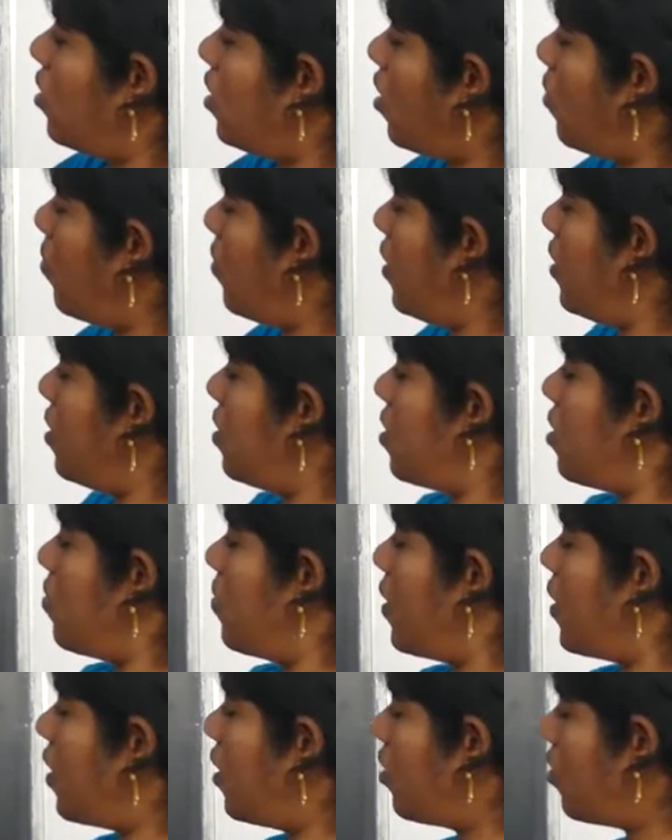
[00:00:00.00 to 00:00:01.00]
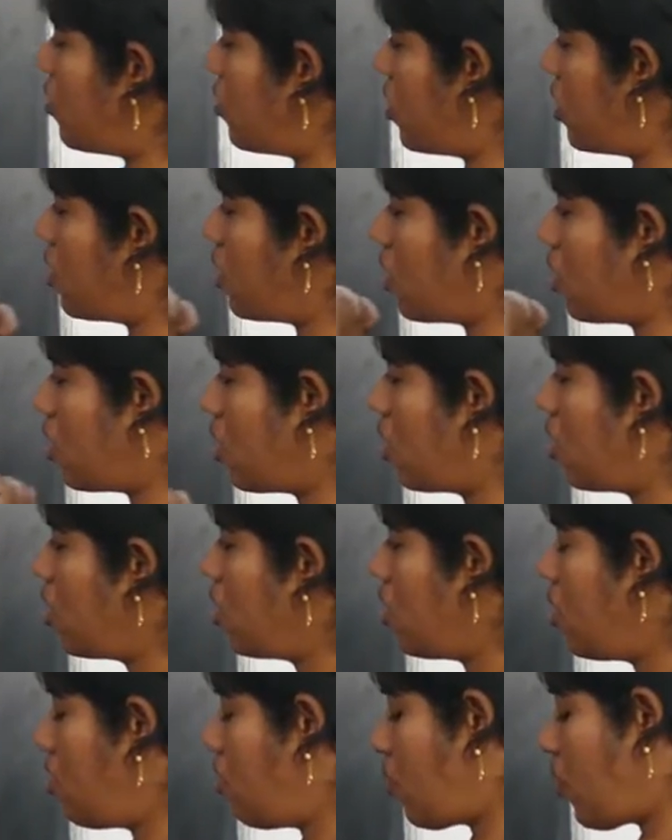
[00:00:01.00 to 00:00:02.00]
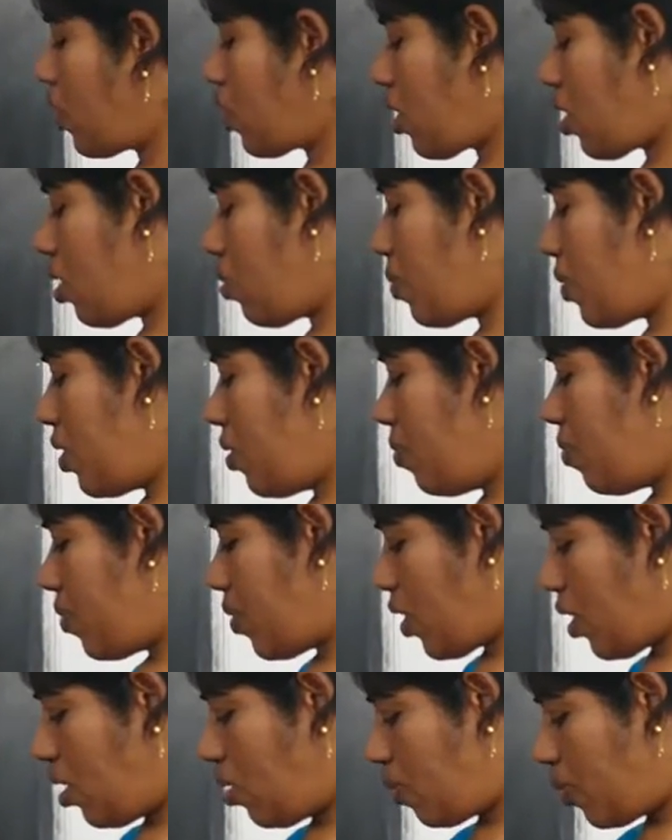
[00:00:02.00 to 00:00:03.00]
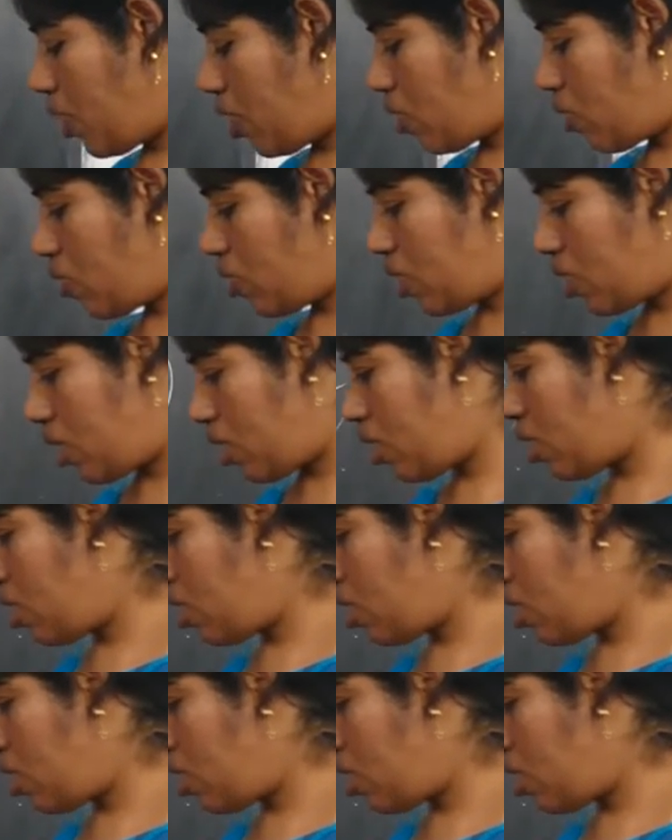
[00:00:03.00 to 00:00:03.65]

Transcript: ఇది అప్లై చేస్తే మనకి ఎంత వచ్చింది వన్ కామా నైన్ బై టూ వచ్చింది